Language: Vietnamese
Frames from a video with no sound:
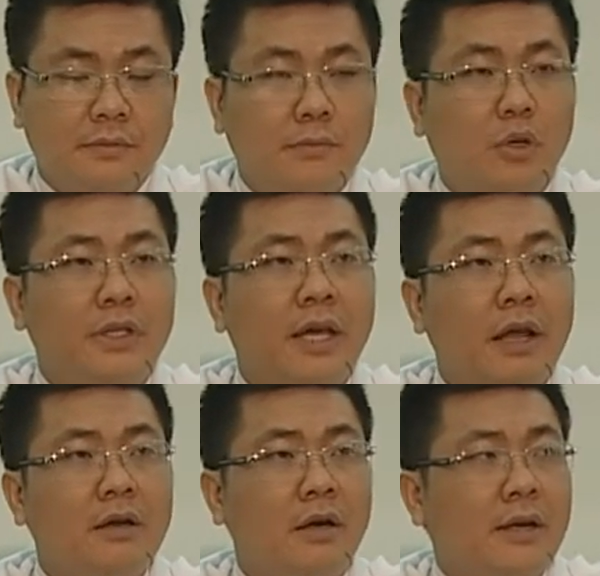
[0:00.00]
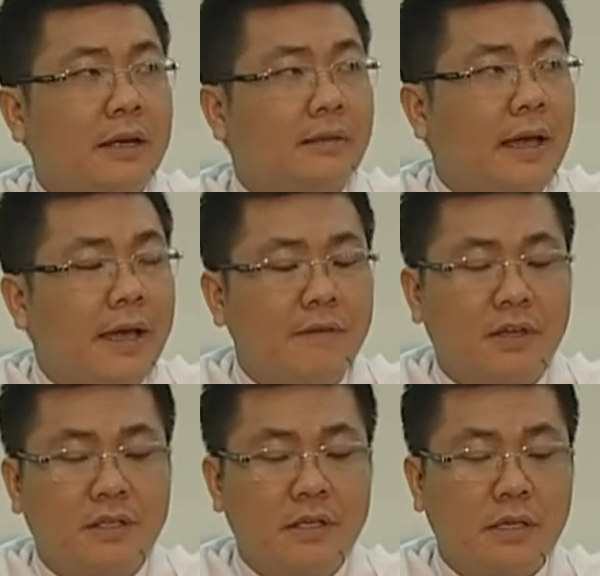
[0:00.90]
một khi đã được đặt tay
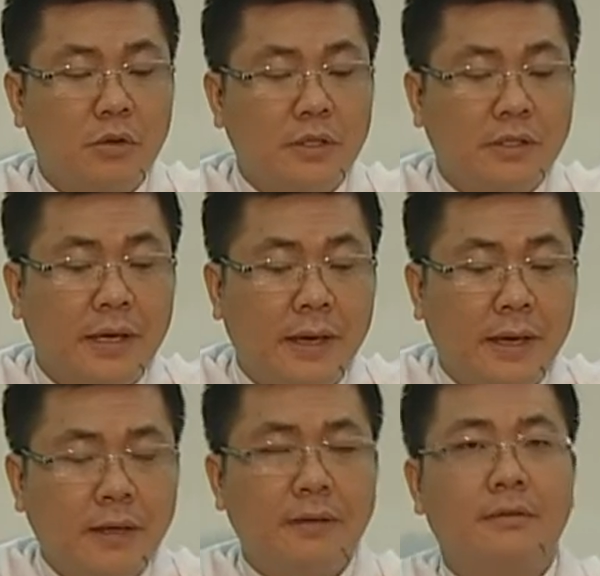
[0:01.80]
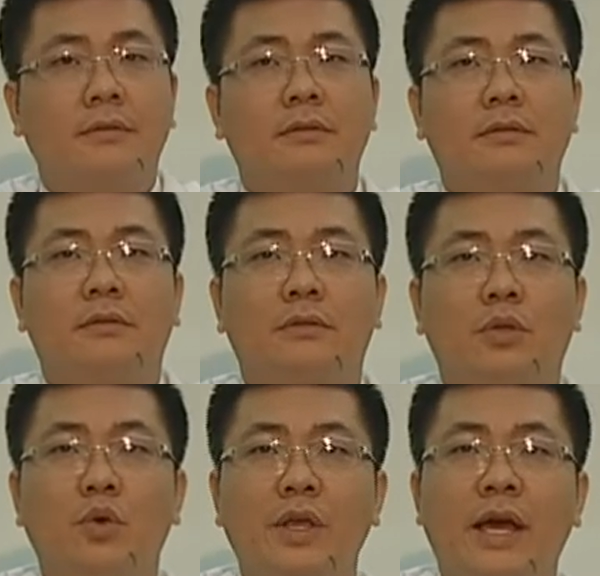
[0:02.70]
và sức giàu như thế,
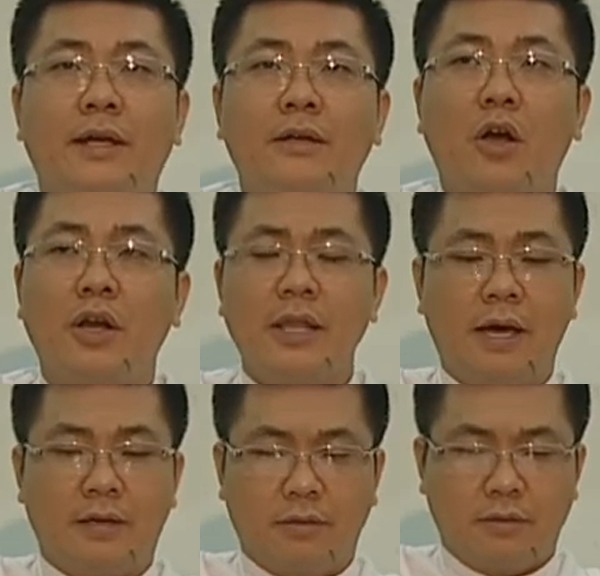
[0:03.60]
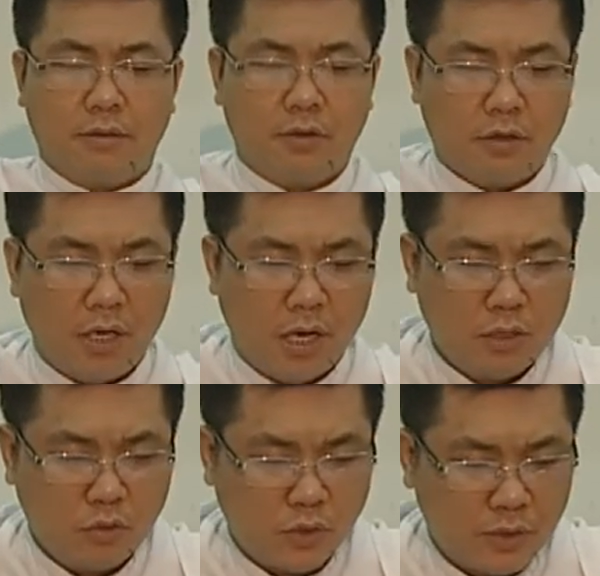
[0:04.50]
thụ nhân đón nhận
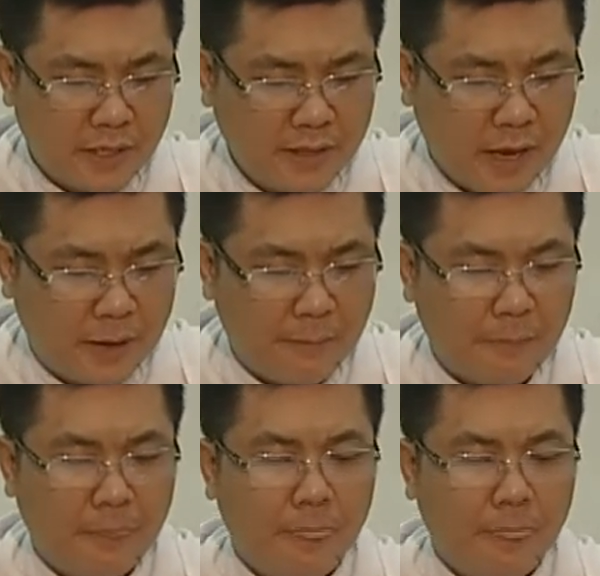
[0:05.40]
ân của Chúa Thánh Thần.